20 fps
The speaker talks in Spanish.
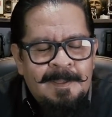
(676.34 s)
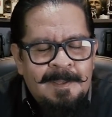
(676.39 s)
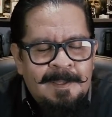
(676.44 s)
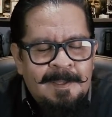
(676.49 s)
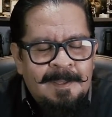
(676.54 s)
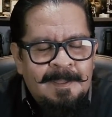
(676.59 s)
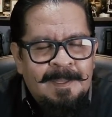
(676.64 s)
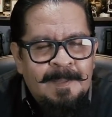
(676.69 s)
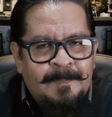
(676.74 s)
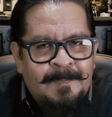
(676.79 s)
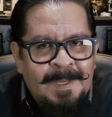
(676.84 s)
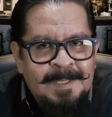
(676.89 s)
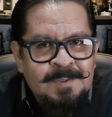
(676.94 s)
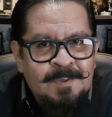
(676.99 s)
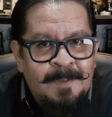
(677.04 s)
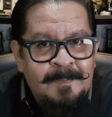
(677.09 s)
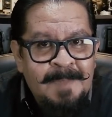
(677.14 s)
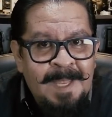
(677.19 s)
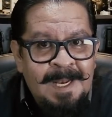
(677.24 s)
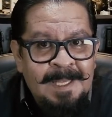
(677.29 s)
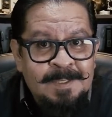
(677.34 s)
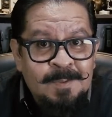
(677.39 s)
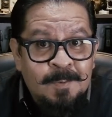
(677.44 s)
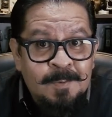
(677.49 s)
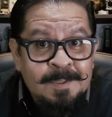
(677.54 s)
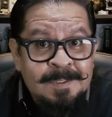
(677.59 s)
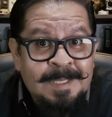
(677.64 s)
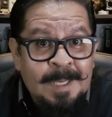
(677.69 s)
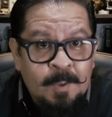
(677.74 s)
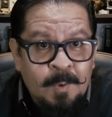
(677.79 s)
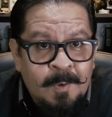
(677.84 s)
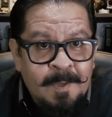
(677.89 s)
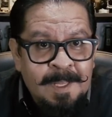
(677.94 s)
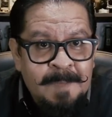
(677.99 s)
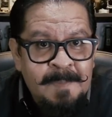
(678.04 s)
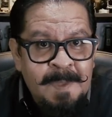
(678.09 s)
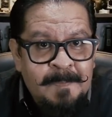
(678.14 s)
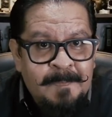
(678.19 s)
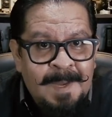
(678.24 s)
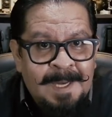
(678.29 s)
Y de paso envíales un saludo
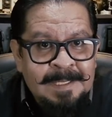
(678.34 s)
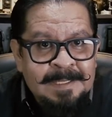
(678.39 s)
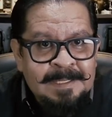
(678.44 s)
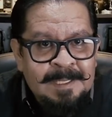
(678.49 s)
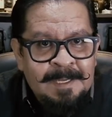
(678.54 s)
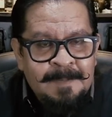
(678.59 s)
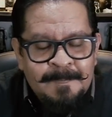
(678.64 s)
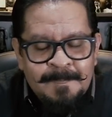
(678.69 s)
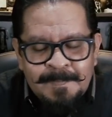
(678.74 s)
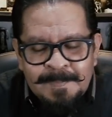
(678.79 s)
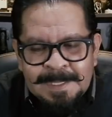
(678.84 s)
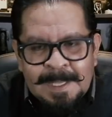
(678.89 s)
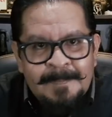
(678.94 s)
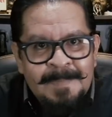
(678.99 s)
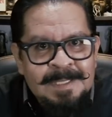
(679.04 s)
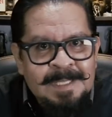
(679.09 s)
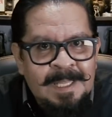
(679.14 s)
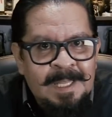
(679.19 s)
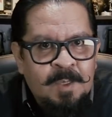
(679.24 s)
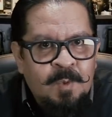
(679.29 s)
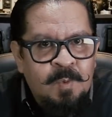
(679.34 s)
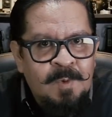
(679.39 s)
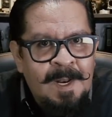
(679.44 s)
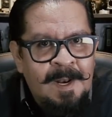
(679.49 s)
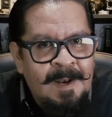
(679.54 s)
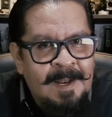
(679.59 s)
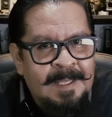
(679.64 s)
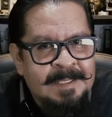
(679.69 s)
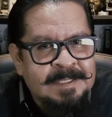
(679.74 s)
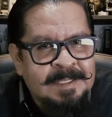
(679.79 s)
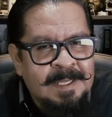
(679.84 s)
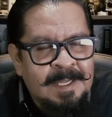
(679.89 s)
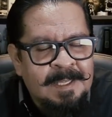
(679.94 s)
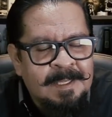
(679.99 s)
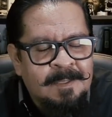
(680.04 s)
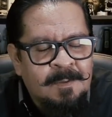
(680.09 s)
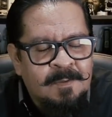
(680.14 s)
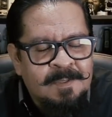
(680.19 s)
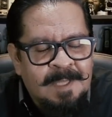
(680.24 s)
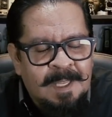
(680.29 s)
de mi parte. También te dejo un enlace
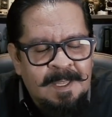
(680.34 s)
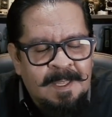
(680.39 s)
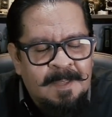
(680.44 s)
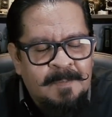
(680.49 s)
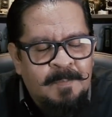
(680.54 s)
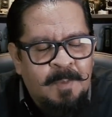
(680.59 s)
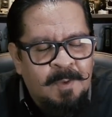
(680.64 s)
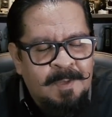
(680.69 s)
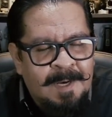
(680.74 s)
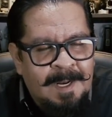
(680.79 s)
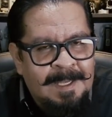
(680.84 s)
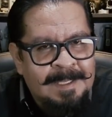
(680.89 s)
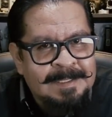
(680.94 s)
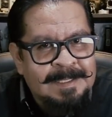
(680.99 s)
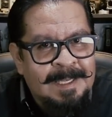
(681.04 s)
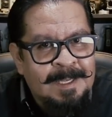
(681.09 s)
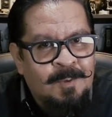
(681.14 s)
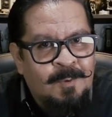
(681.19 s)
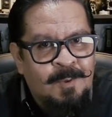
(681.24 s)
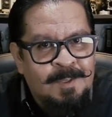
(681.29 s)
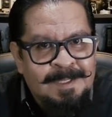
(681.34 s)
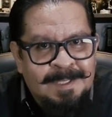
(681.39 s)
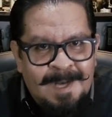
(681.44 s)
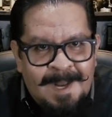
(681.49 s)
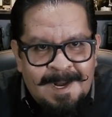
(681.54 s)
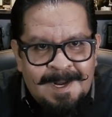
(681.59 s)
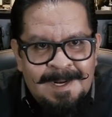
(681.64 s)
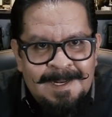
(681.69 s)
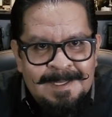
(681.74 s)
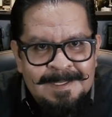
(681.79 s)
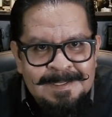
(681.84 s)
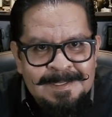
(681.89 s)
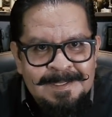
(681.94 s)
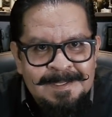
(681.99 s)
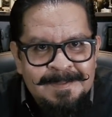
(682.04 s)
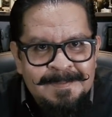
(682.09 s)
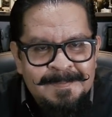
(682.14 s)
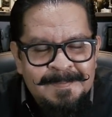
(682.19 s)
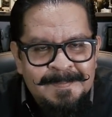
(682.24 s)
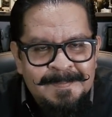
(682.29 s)
donde podrás encontrarlas.